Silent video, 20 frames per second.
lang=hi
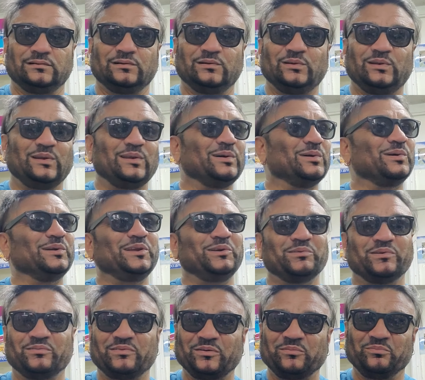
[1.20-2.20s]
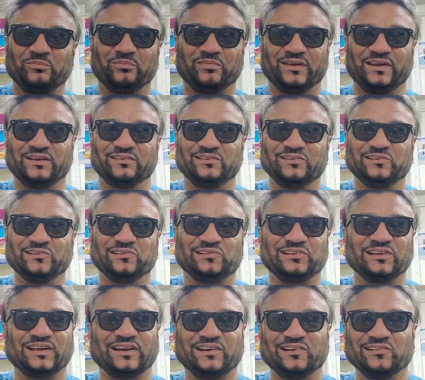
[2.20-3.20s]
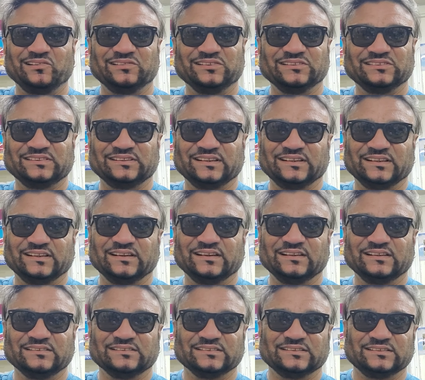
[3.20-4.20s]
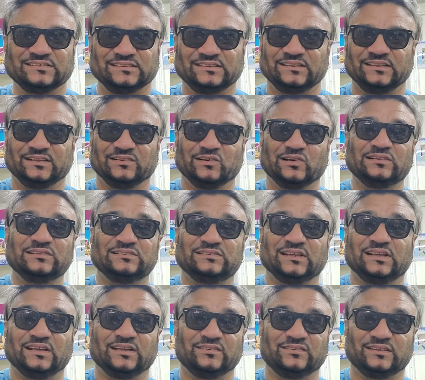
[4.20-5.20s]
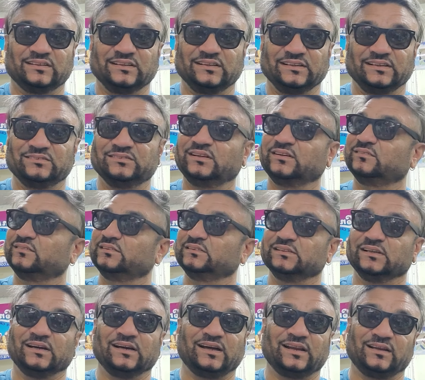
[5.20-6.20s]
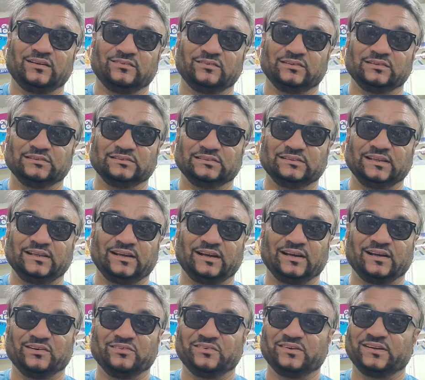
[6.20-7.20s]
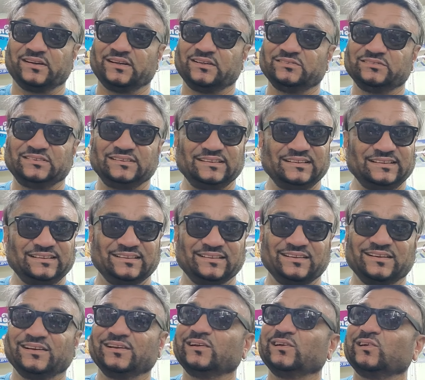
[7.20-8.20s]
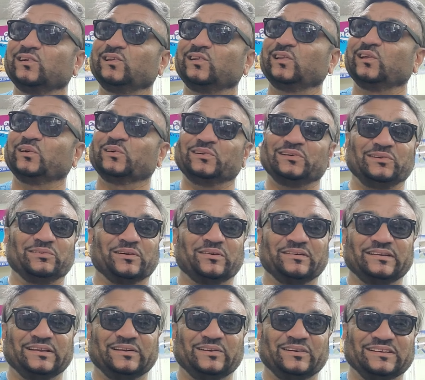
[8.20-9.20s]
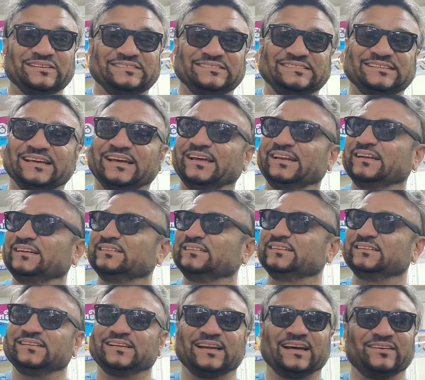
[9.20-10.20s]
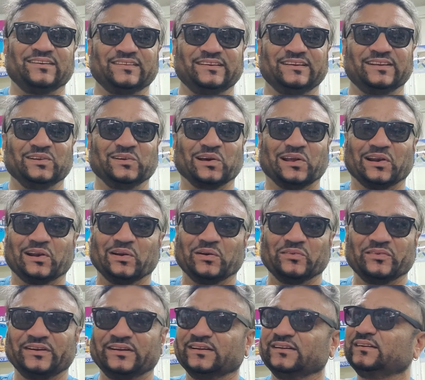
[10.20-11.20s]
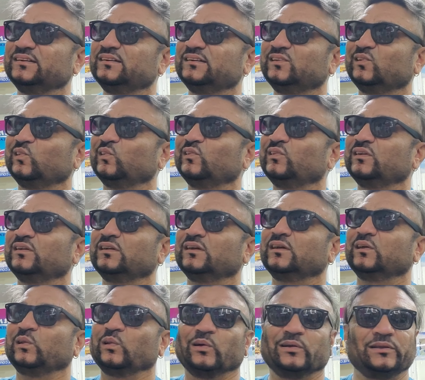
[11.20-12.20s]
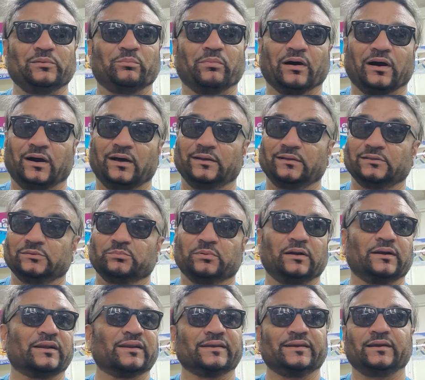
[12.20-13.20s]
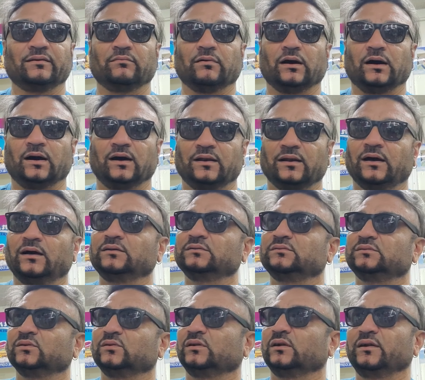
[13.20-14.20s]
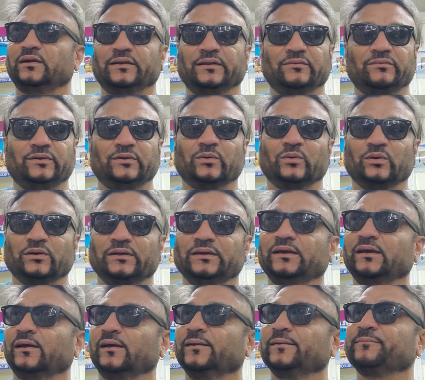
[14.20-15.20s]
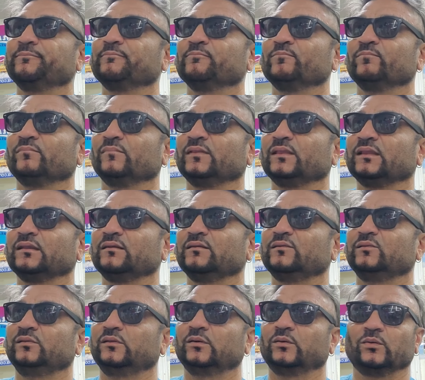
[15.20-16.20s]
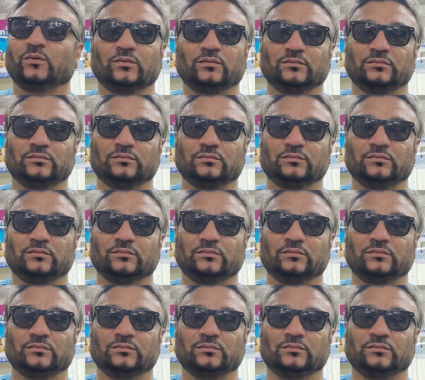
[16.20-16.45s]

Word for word: लो जी बाबे मेरे उन्हीं सारे सत श्रीकाल किसान जिंदाबाद सलामकुम नमस्कार नमस्ते राम राम जी लो जी बाबे जिन्होंने चैनल सब्सक्राइब नहीं किया तो कर लो फिर लो जी बारिश पड़ रही है बाहर आज तो ठंडी भी हो गई है तो